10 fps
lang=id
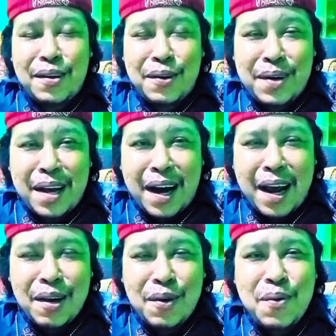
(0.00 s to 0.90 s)

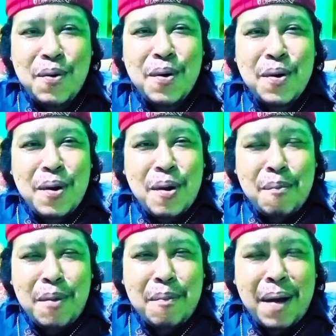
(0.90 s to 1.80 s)
saudaraku
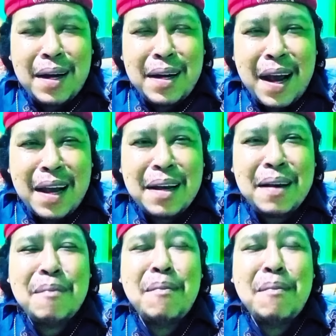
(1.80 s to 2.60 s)
memandang